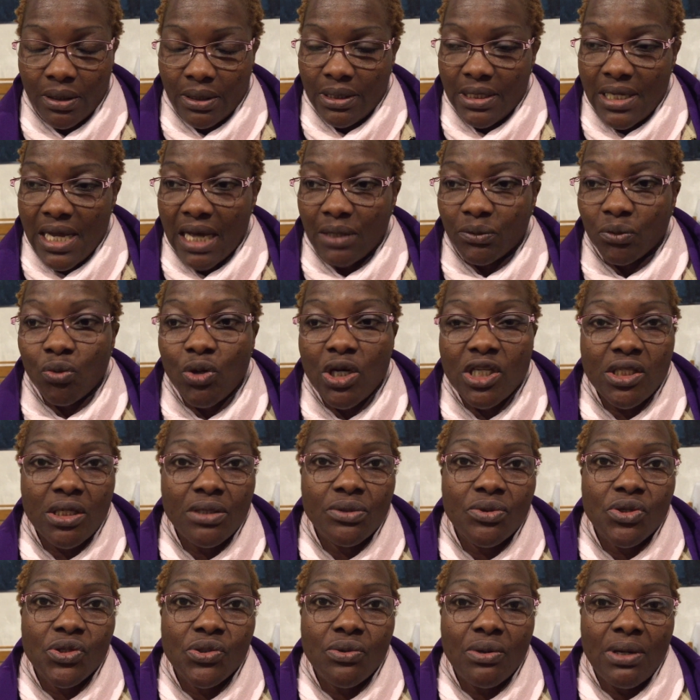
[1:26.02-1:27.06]
il y a trois ans
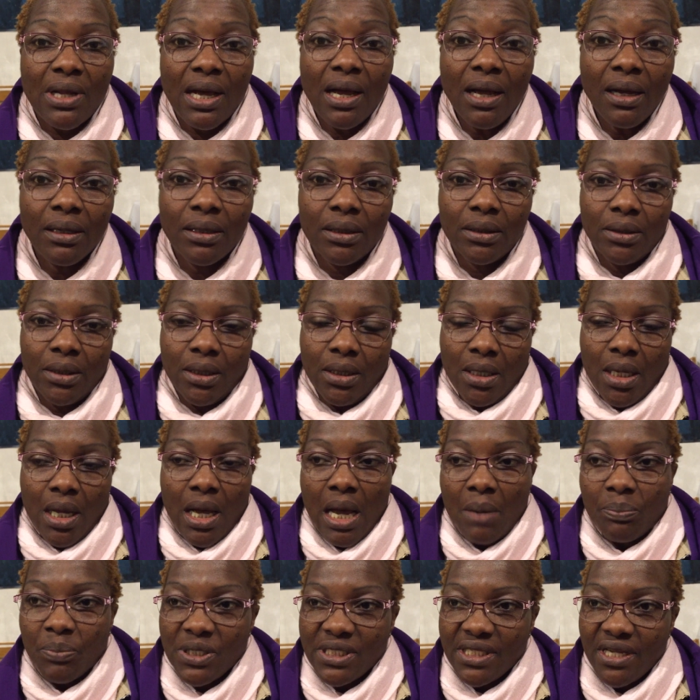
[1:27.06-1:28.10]
de cela.
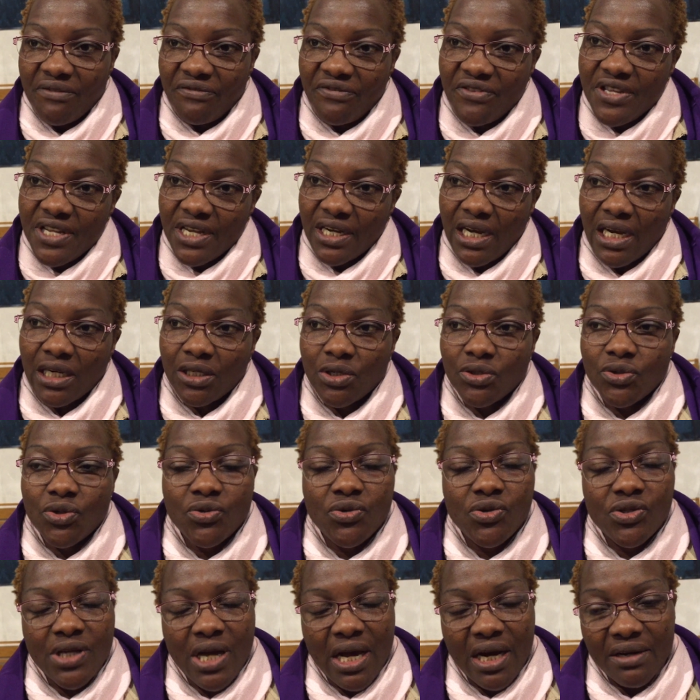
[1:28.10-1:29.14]
Après ses funérailles que je
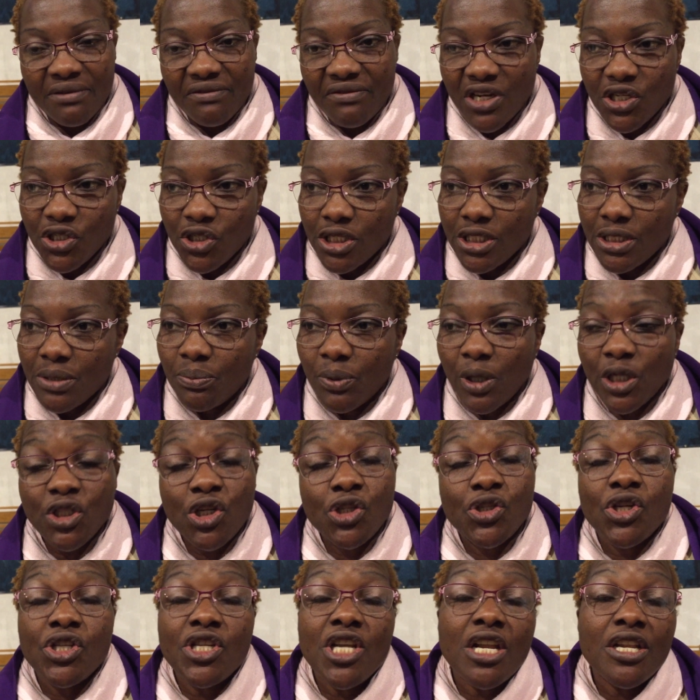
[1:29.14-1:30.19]
suis arrivée, j'ai dit, bon, je
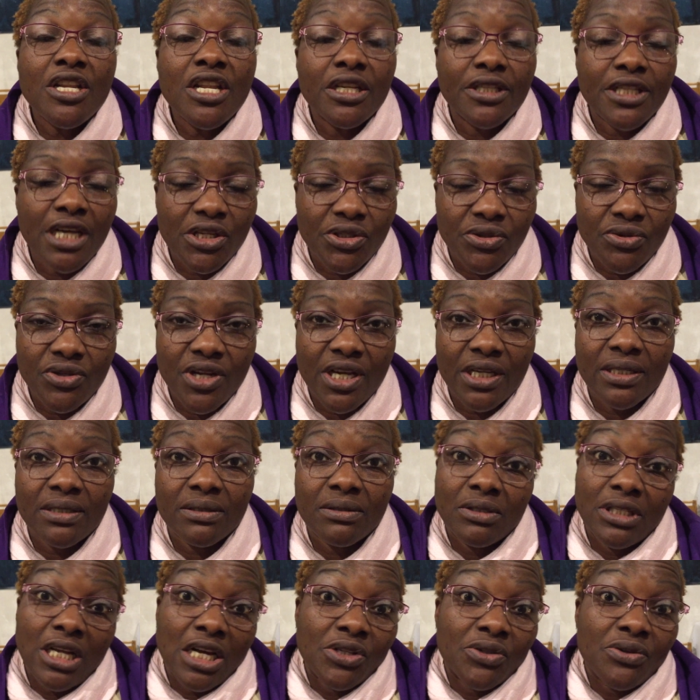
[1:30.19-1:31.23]
suis dans une,
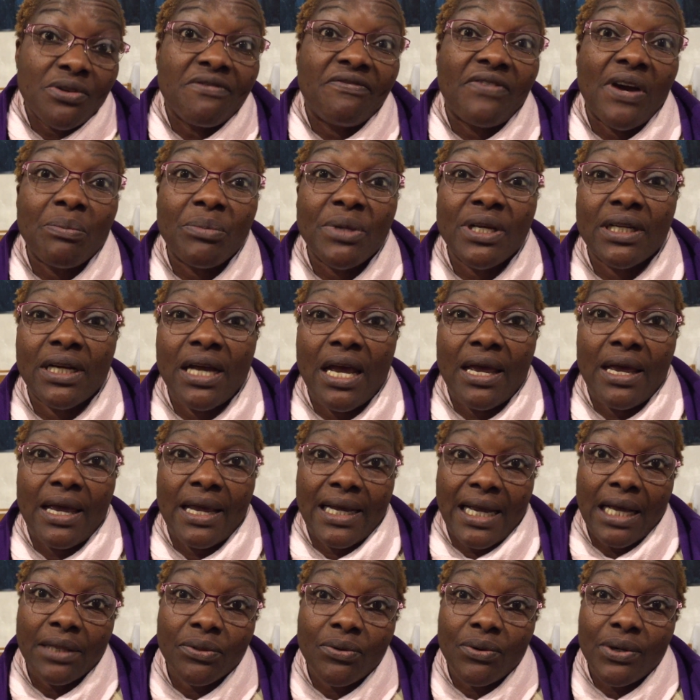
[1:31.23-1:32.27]
dans une famille euh,
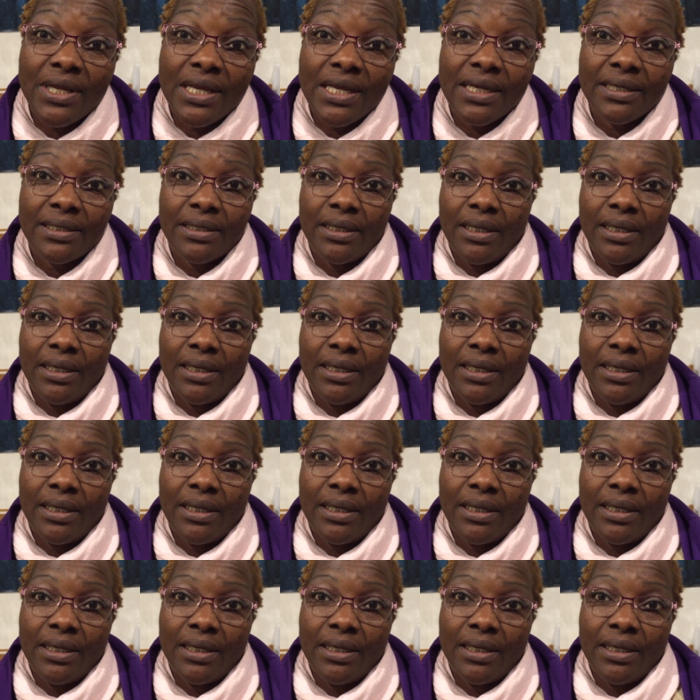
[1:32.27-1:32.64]
catholique.